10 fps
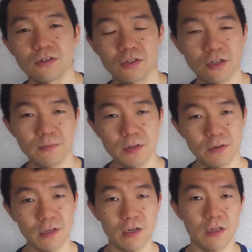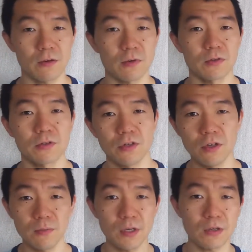睡眠の中でも
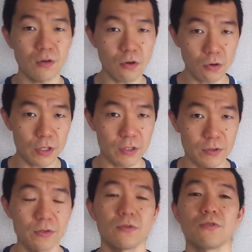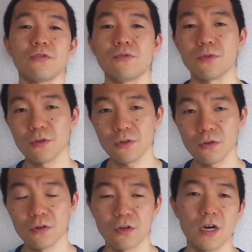睡眠効率というもの
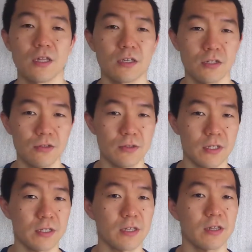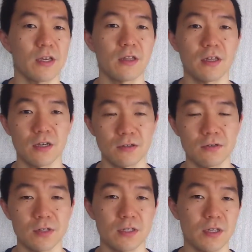のお話をさせていただ
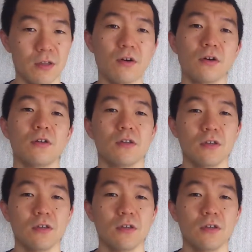くんですけど